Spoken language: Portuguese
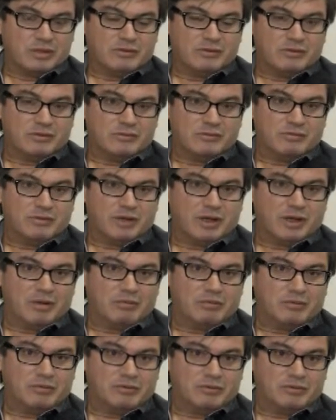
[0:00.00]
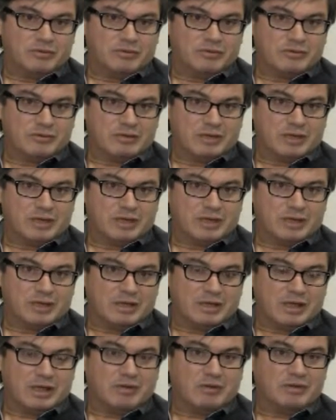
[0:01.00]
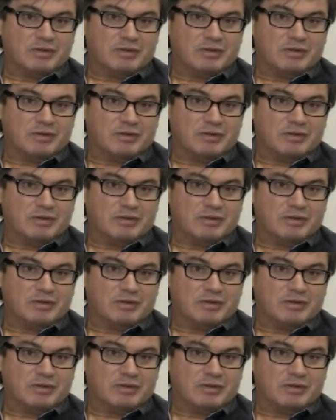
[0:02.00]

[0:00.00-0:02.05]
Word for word: tivemos é, na